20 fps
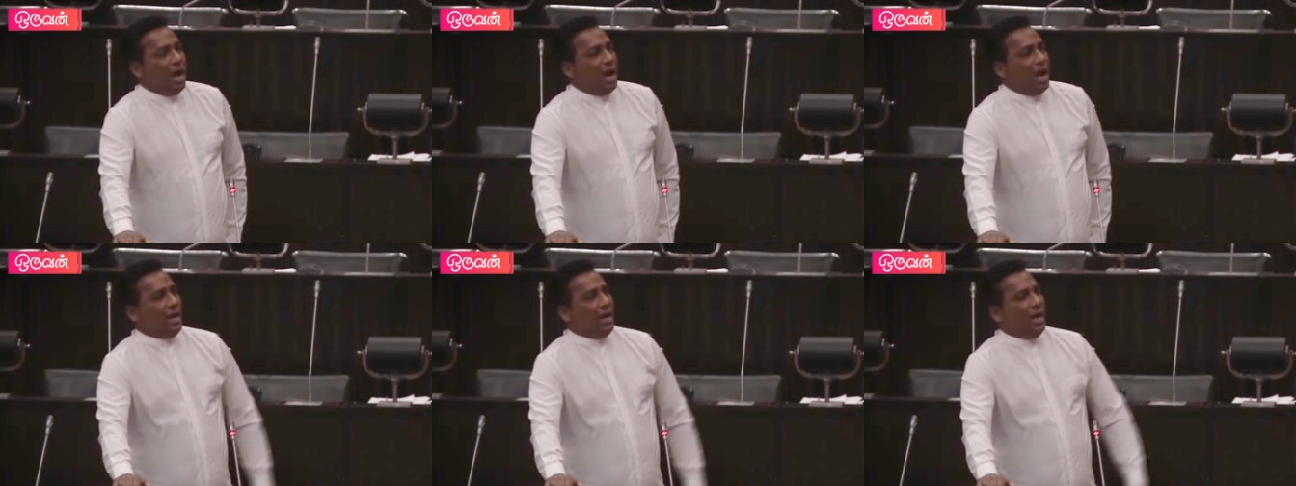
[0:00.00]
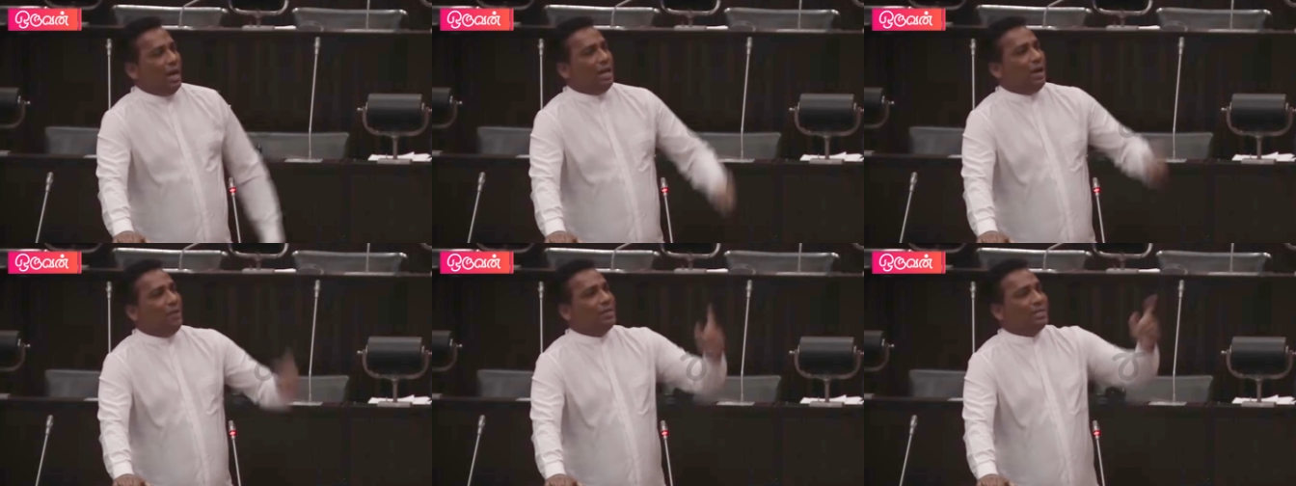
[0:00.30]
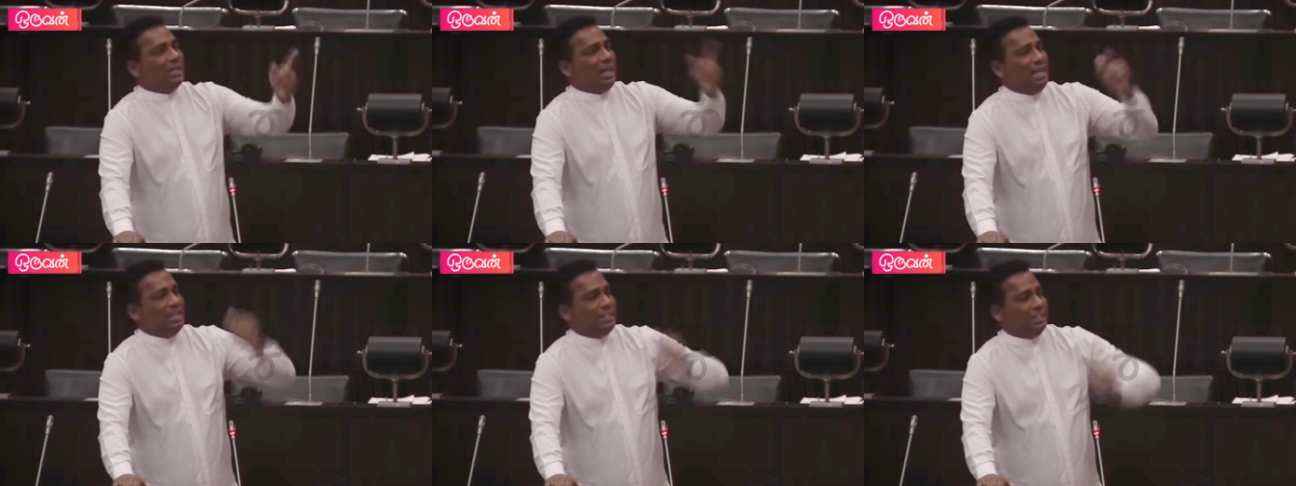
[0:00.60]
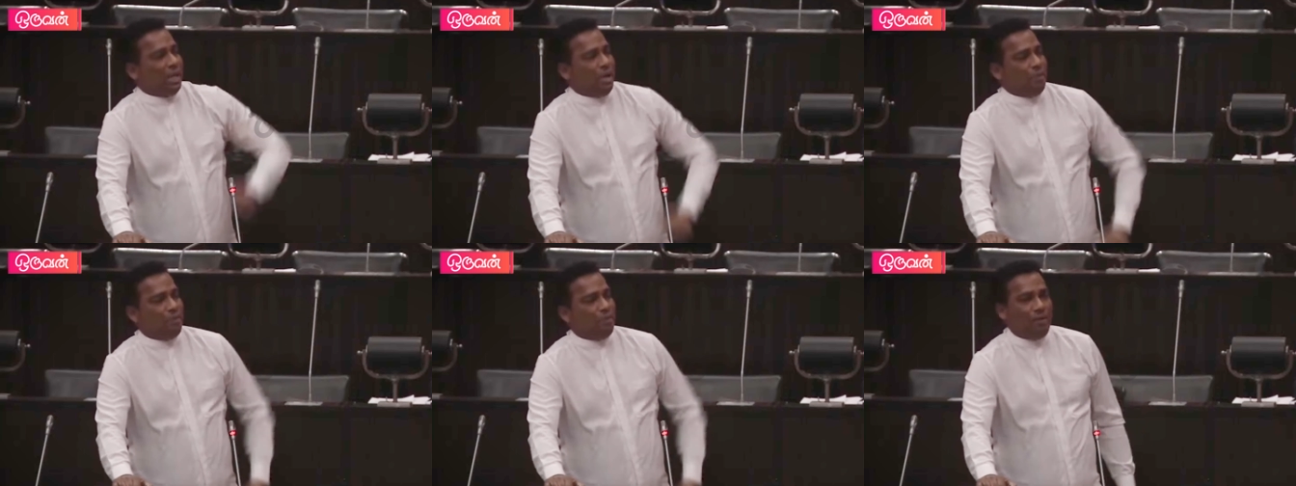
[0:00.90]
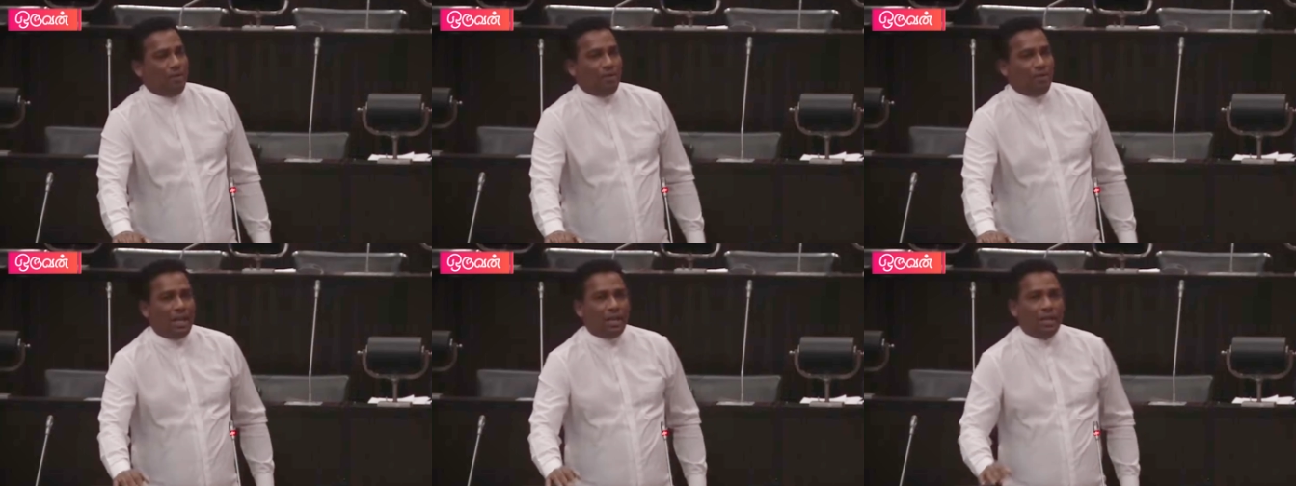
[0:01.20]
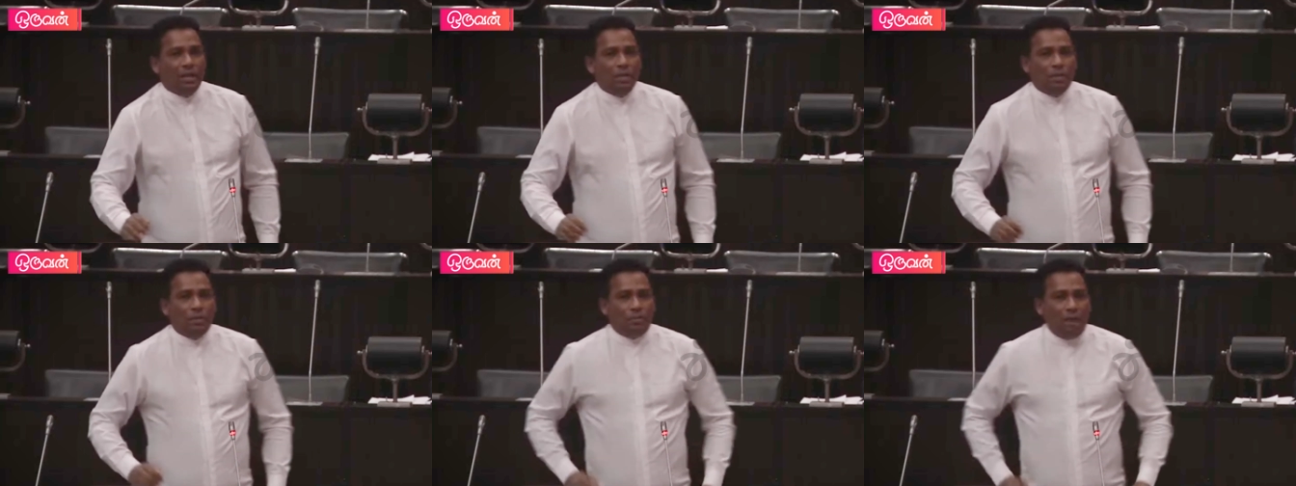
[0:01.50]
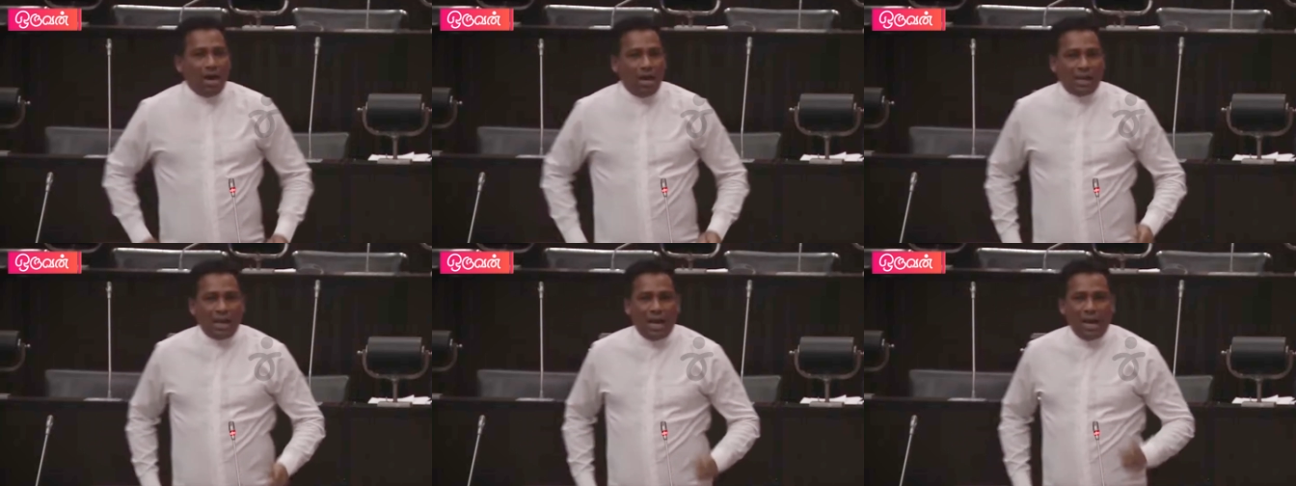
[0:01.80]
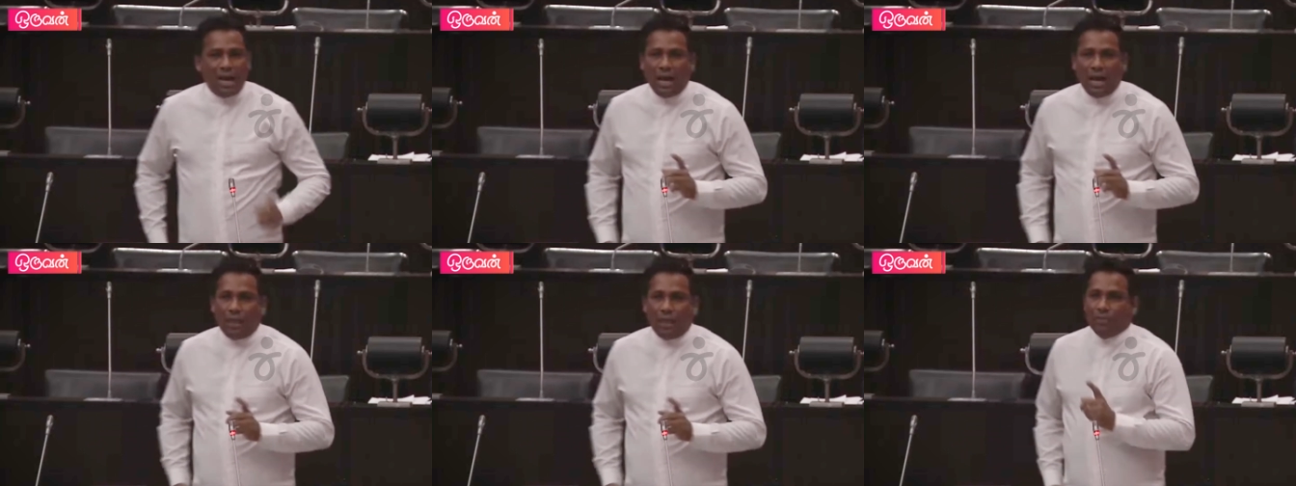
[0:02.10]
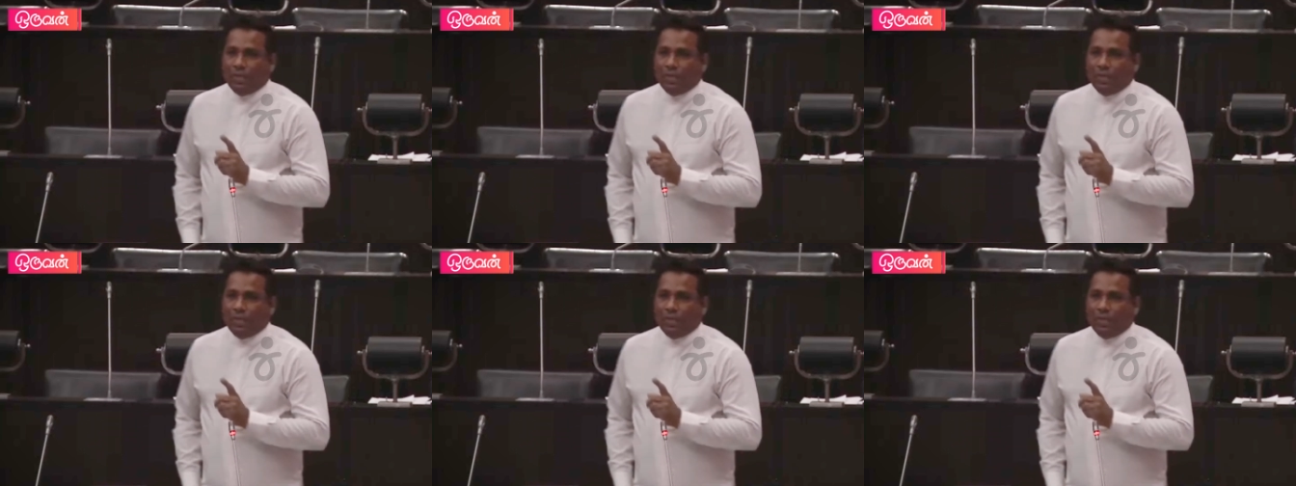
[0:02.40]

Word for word: ஆனால் அவர் கை செய்யப்படவில்லை மாறாக